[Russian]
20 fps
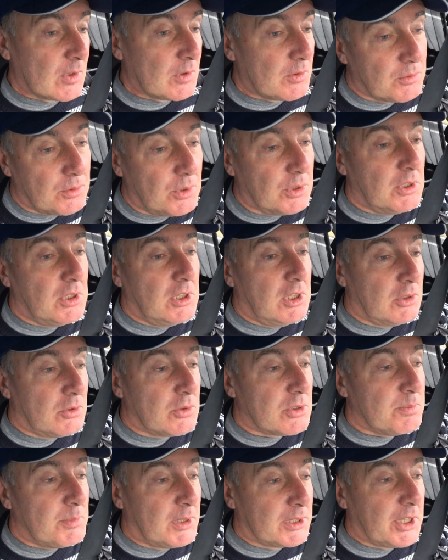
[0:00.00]
Вот
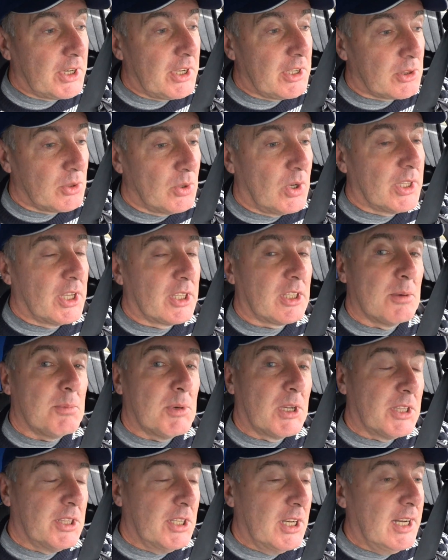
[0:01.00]
еду смотреть, но она
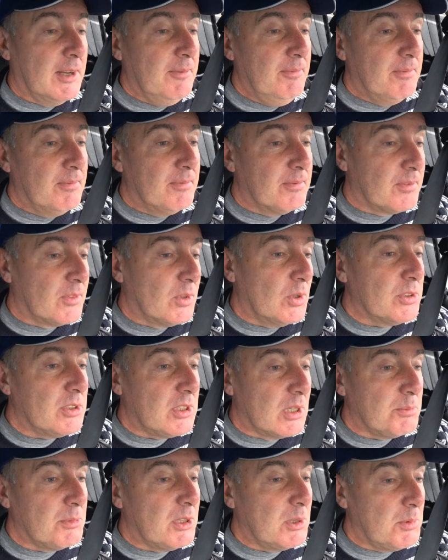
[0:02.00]
там одна, но
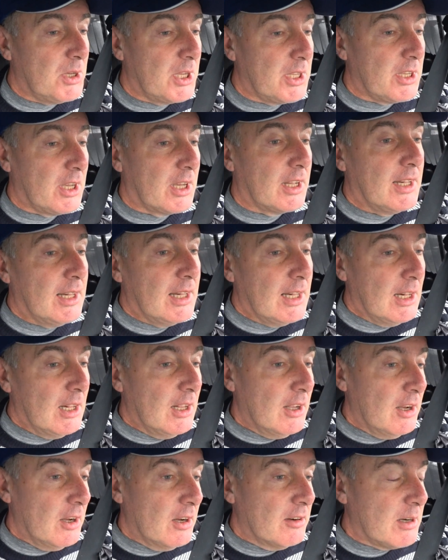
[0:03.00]
тем не менее.
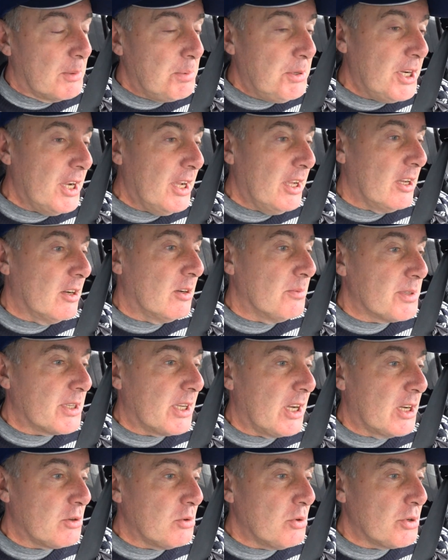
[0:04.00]
Вообще, я вам
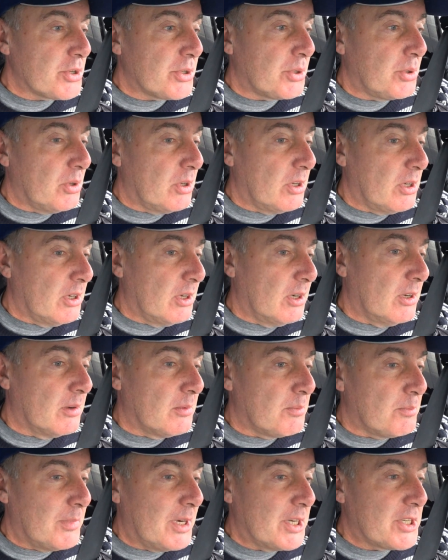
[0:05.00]
скажу, что
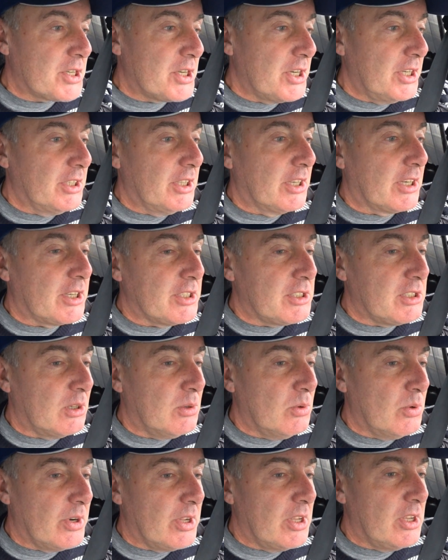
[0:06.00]
машины
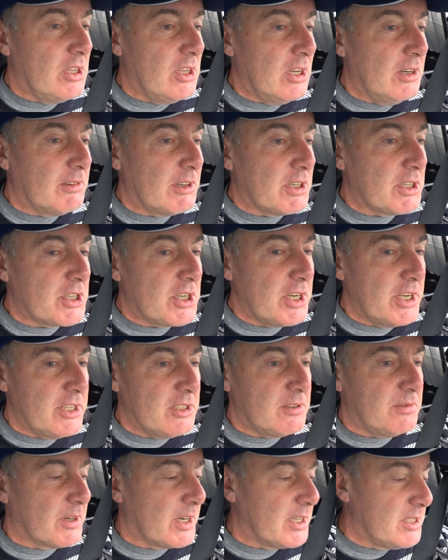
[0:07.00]
категории
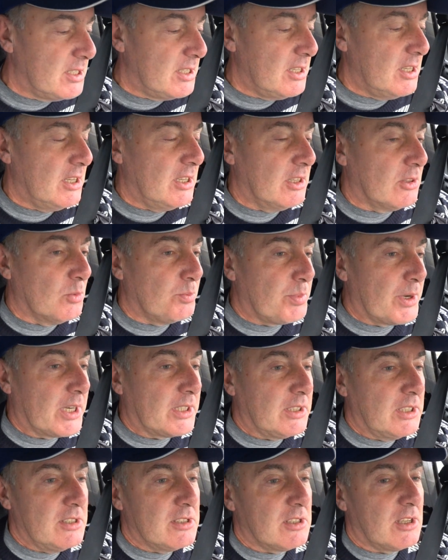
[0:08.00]
Евро-6 в России ну,
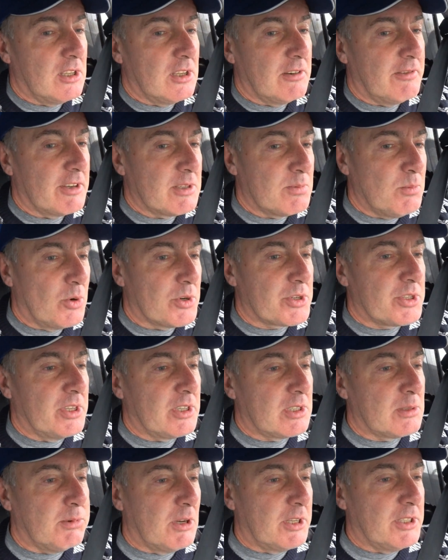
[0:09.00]
практически невозможно
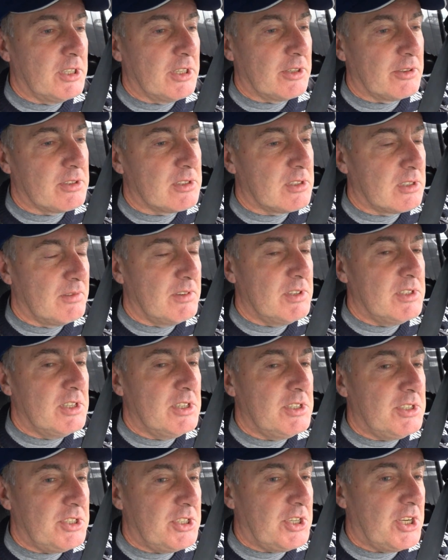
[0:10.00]
эксплуатировать в
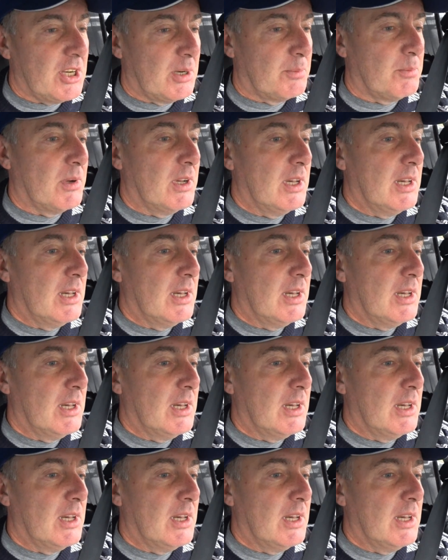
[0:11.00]
связи с чем?